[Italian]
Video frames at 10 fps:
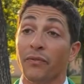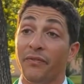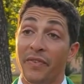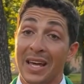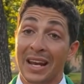è
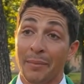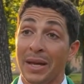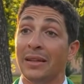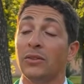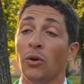
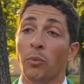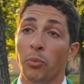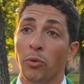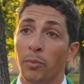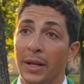veramente un
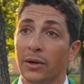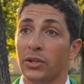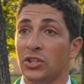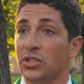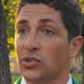pubblico
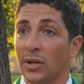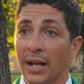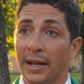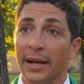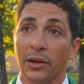
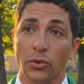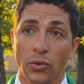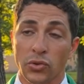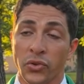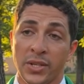eccezionale,
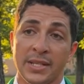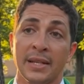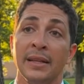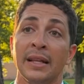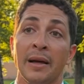caloroso, si è
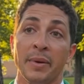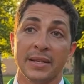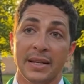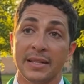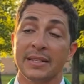sentita la
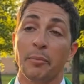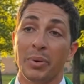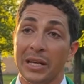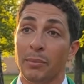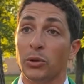presenza
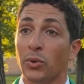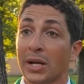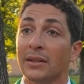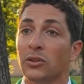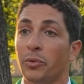prima,
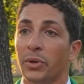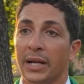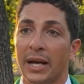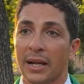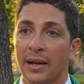durante e dopo la
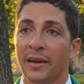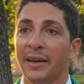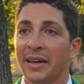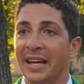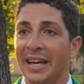gara
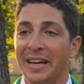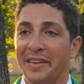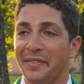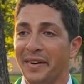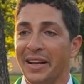e
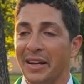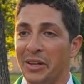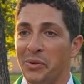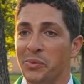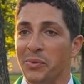fare
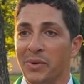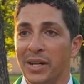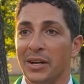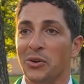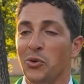
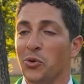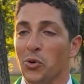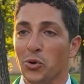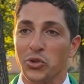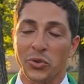un
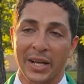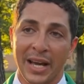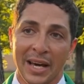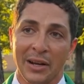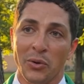concorso, una
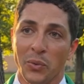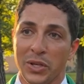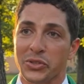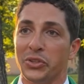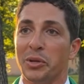gara con
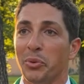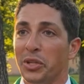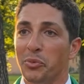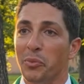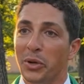questo tipo di
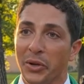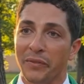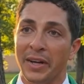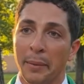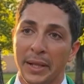pubblico è
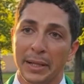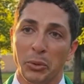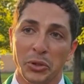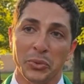veramente molto